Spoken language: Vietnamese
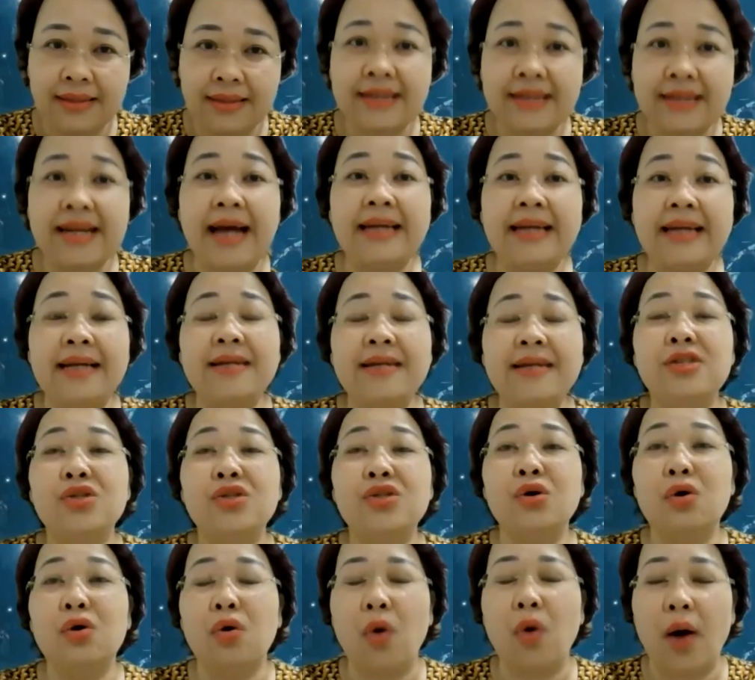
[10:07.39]
tất cả đã được
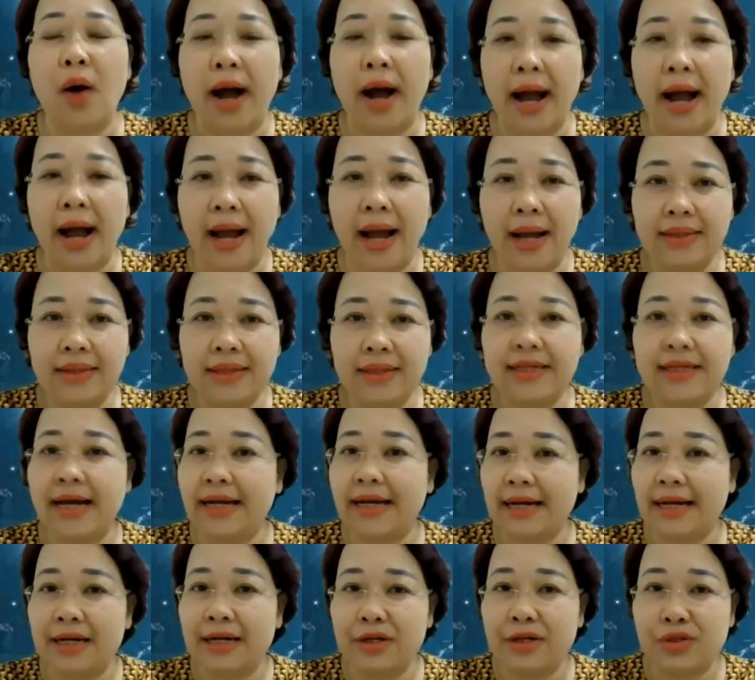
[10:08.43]
số hóa tất
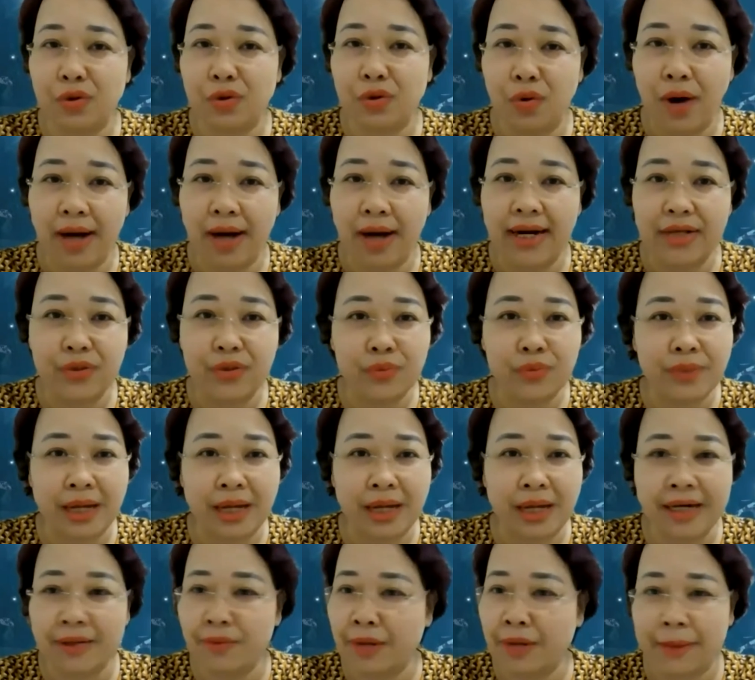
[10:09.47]
cả đã được số hóa để chúng
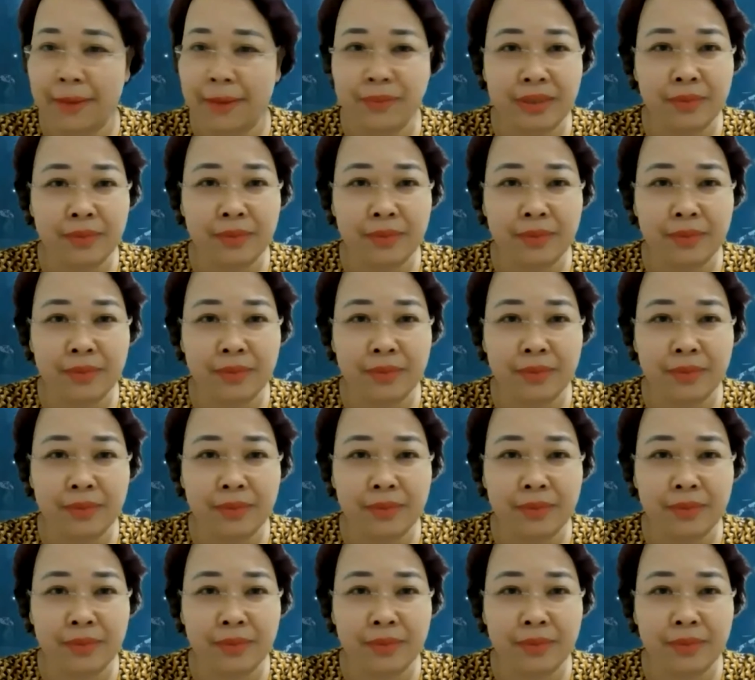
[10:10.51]
ta được làm